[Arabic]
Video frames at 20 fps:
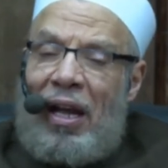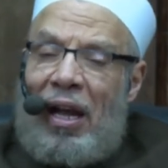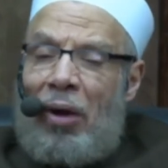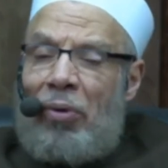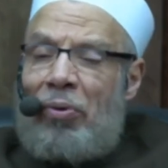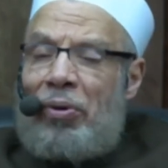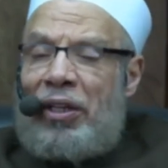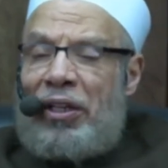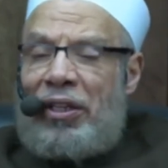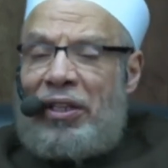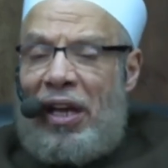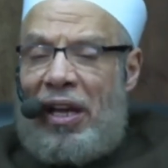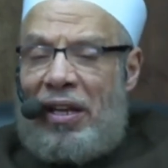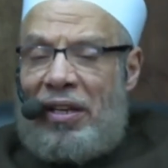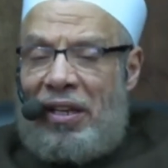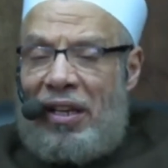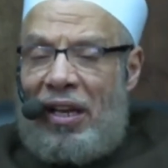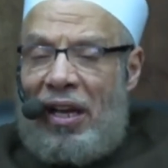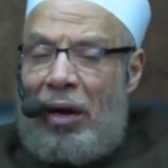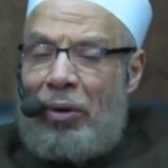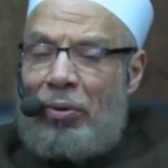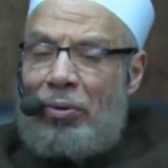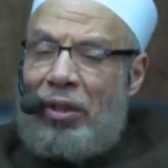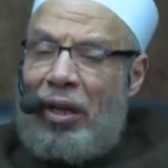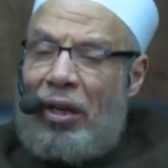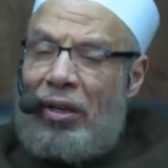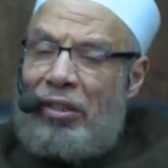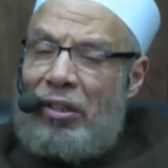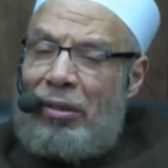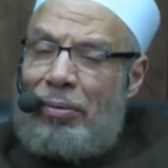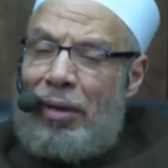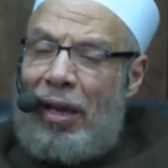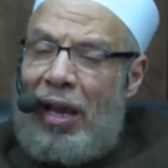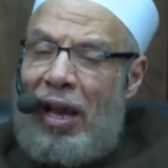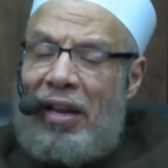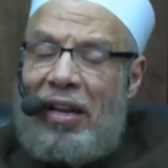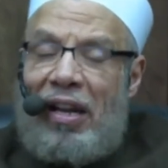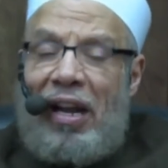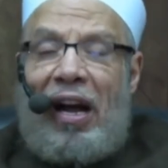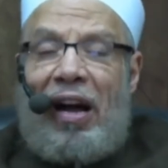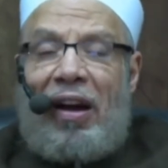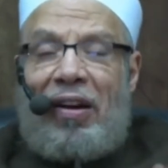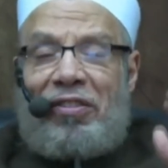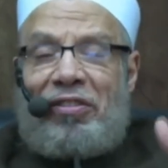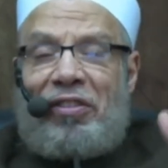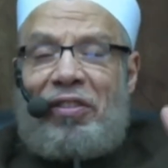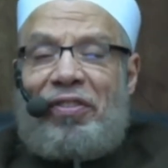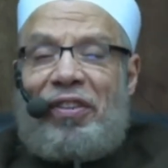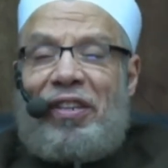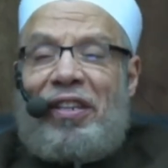أو إعدادها أو تقديمها لا حرج